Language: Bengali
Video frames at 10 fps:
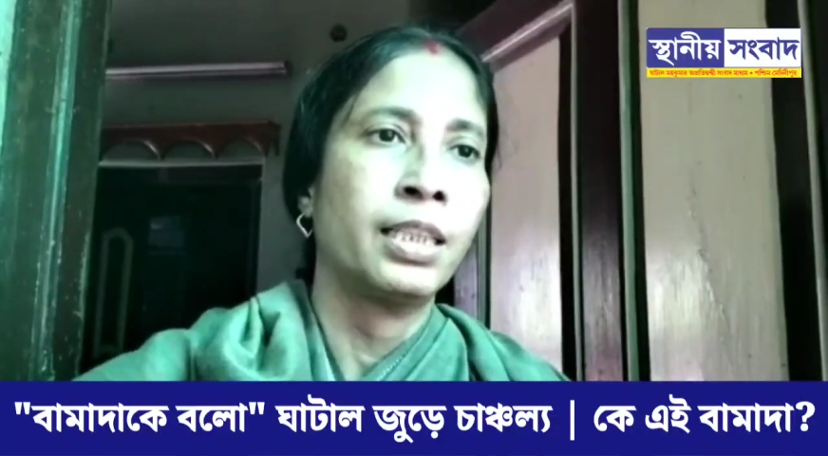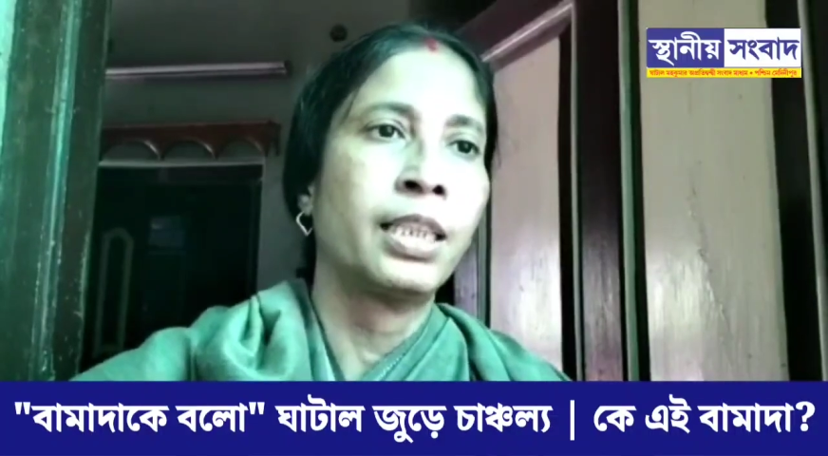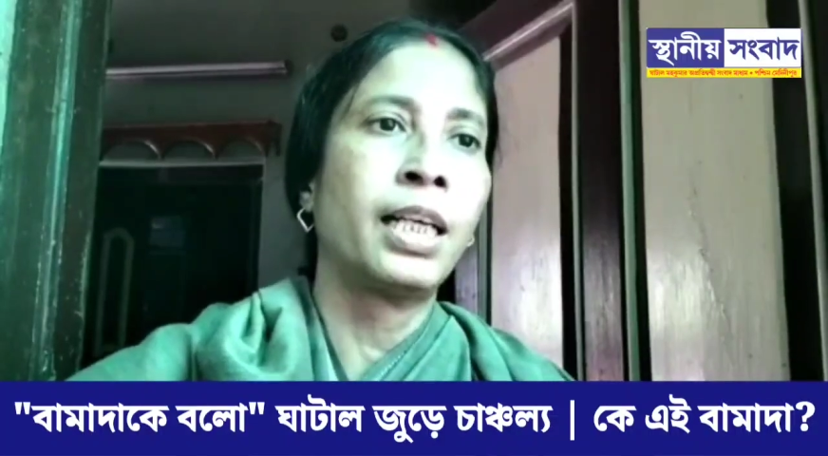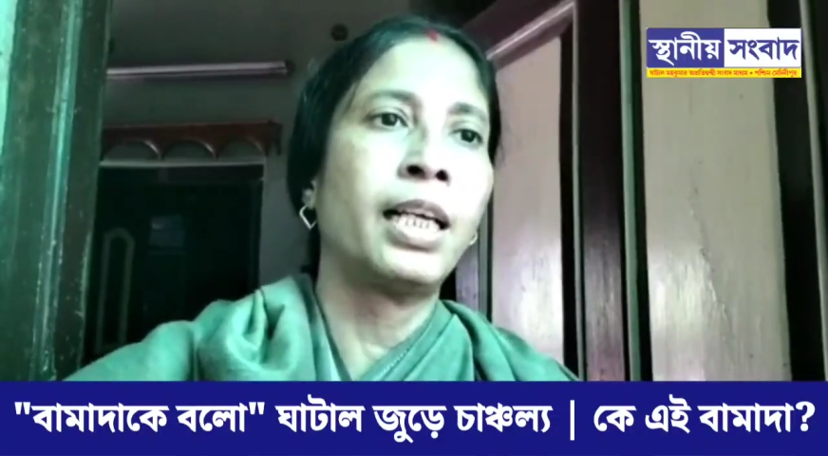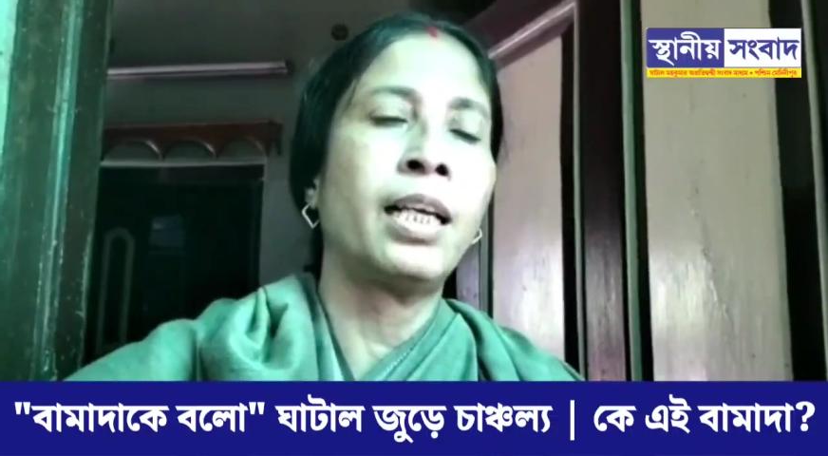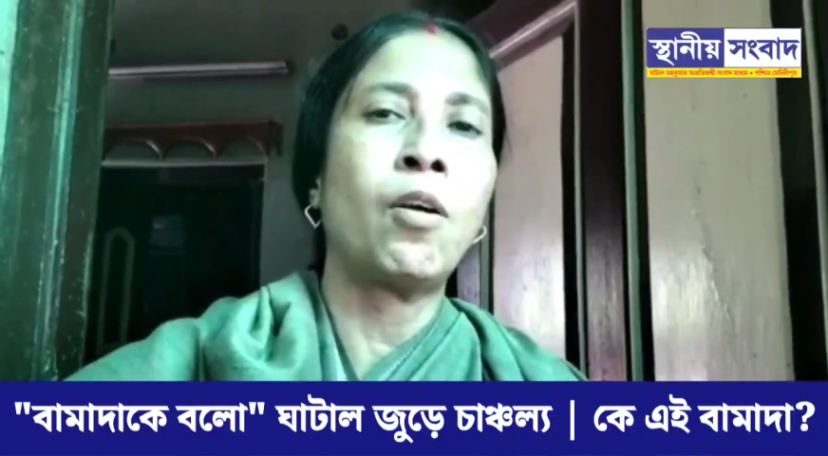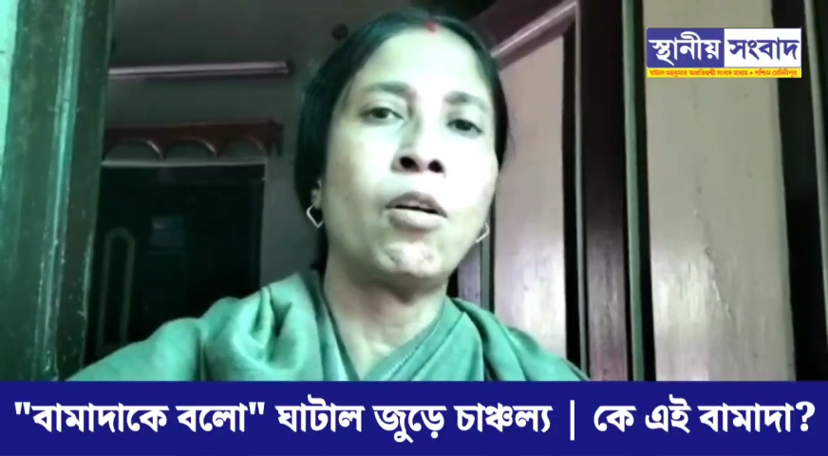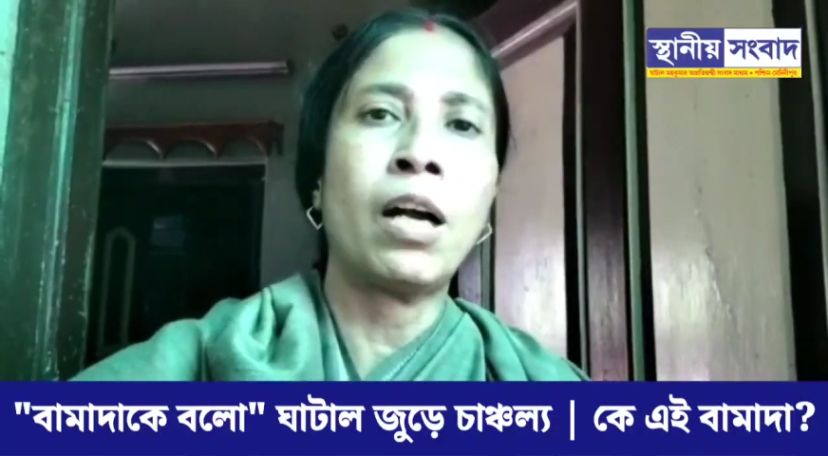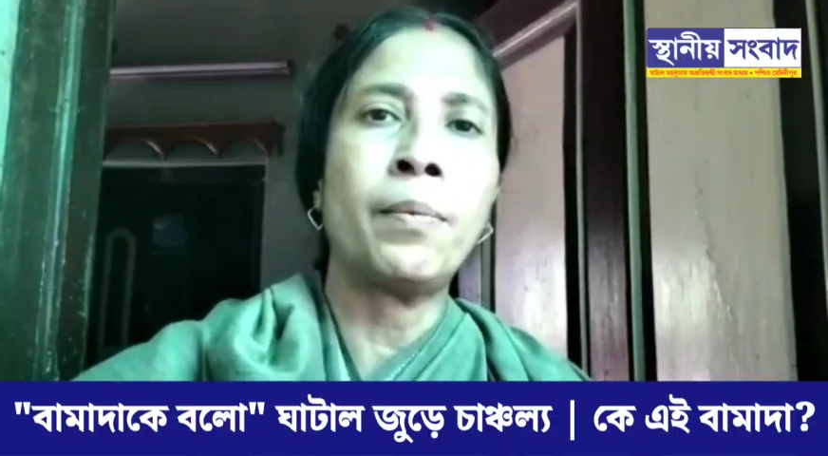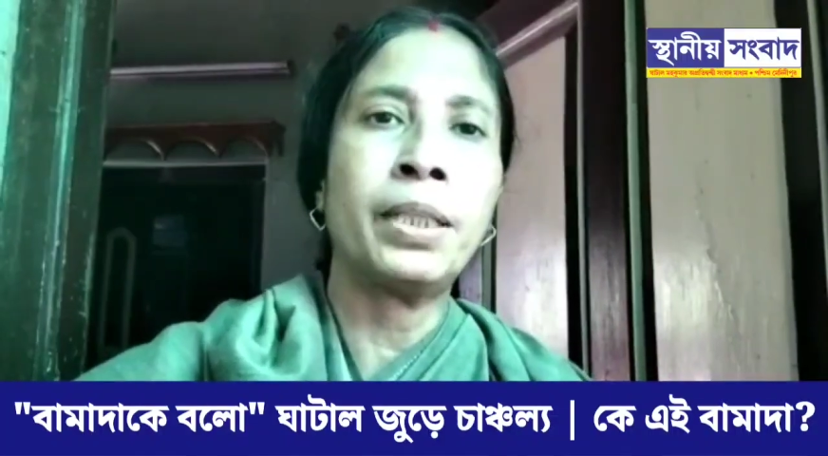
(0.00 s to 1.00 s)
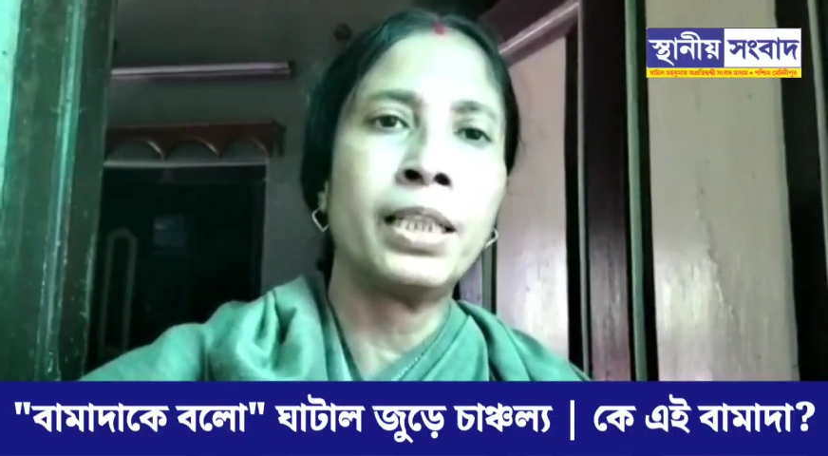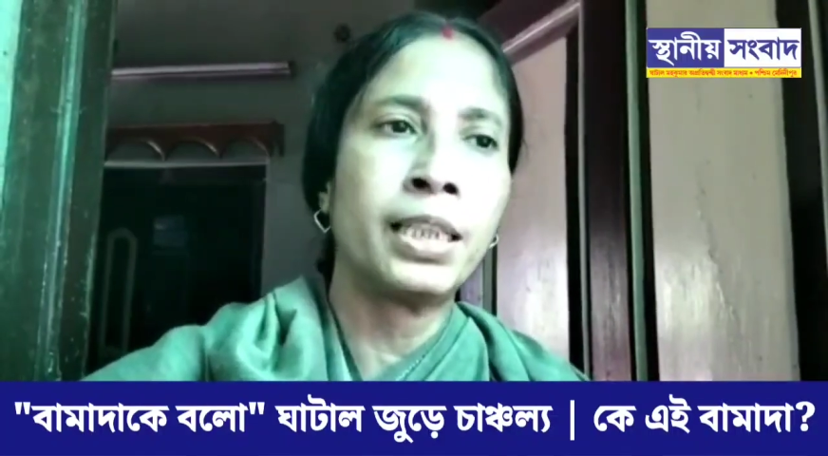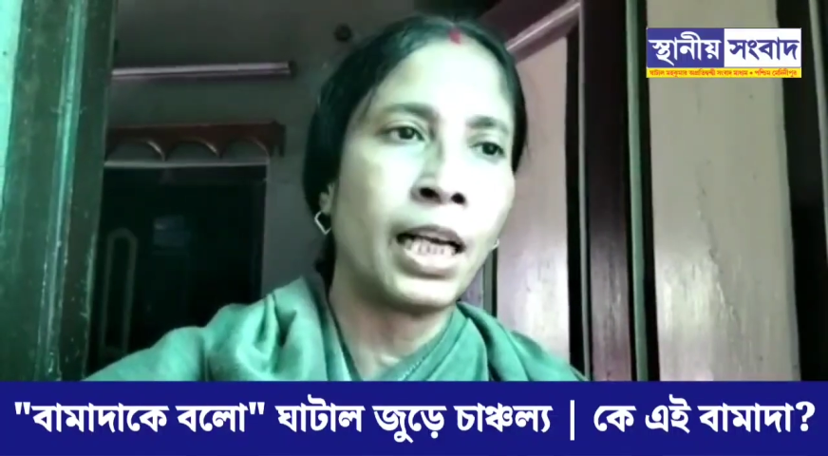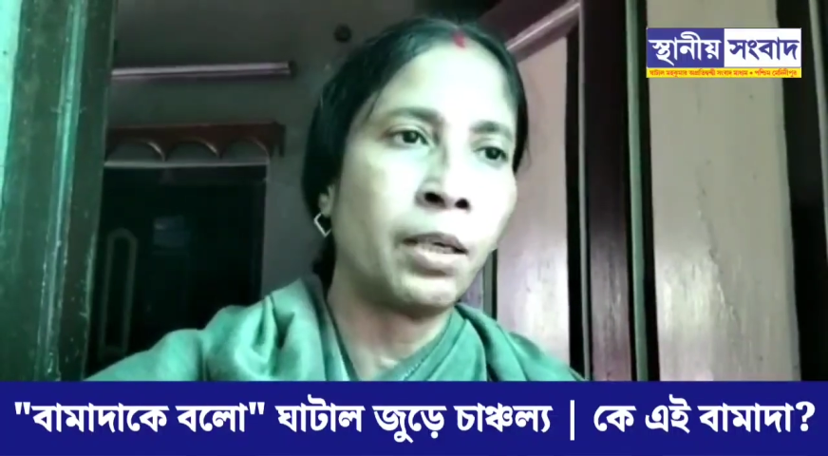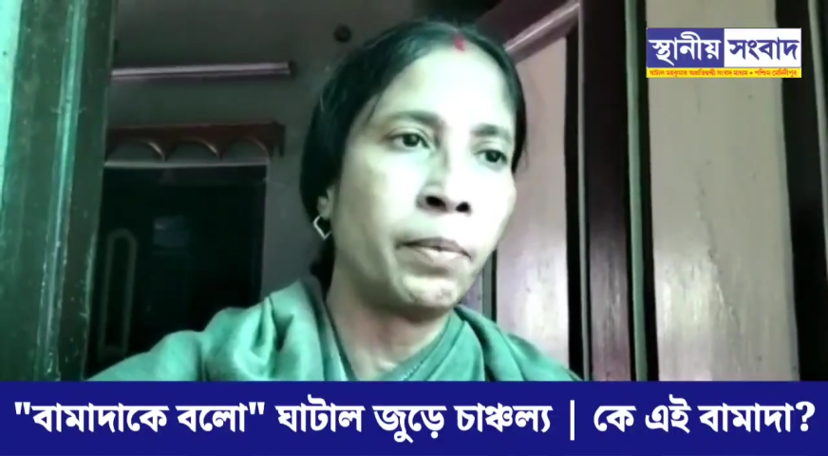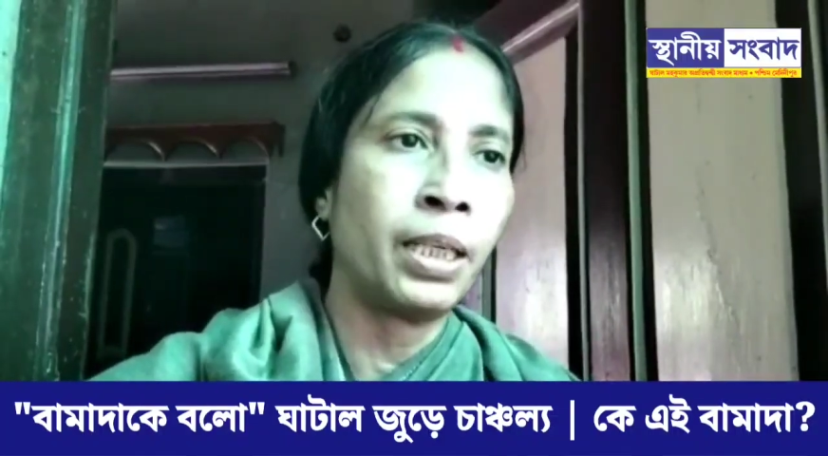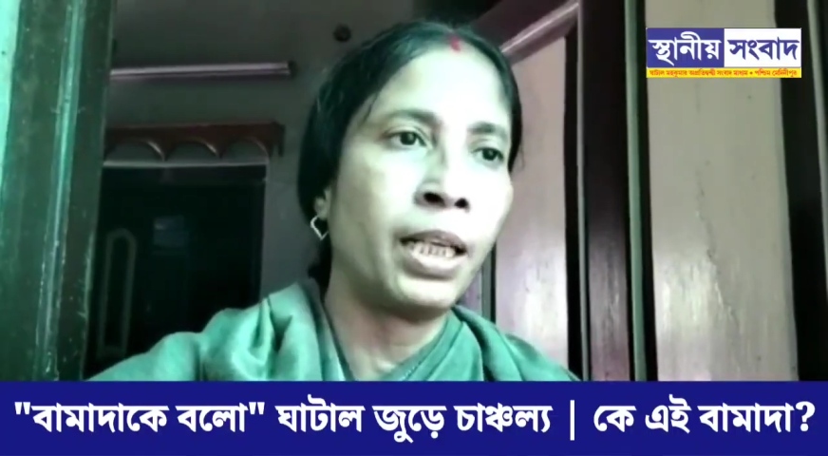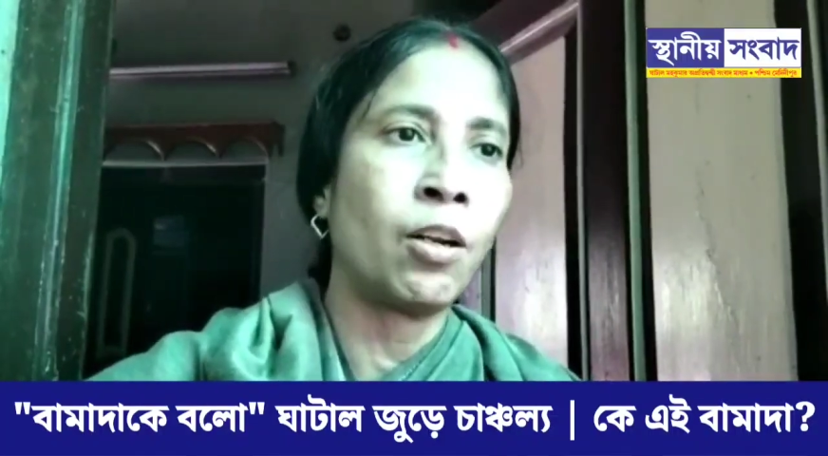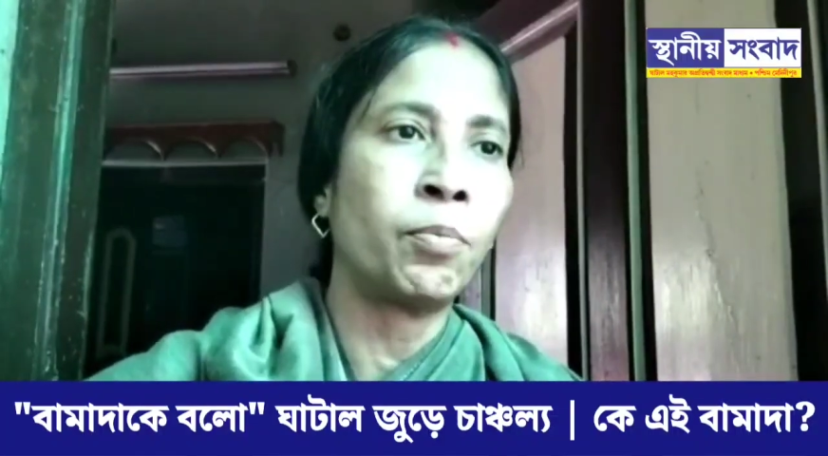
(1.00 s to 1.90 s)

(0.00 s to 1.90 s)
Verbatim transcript: সে আমাদের চেয়ারম্যানের